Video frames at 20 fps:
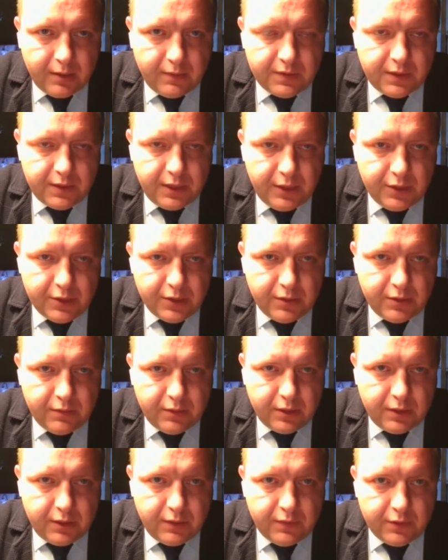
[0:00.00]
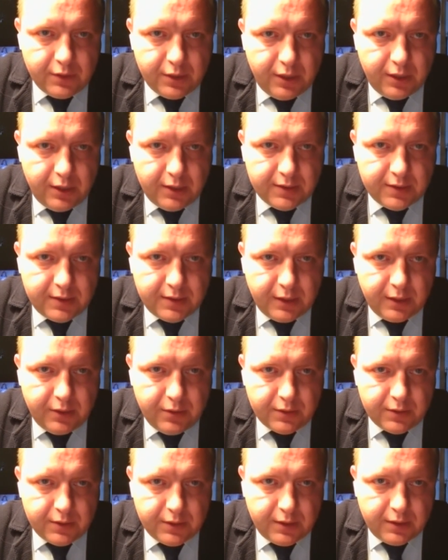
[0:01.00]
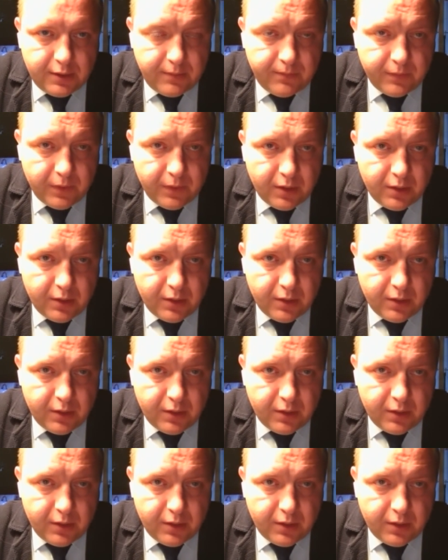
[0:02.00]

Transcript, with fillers: встречного движения остается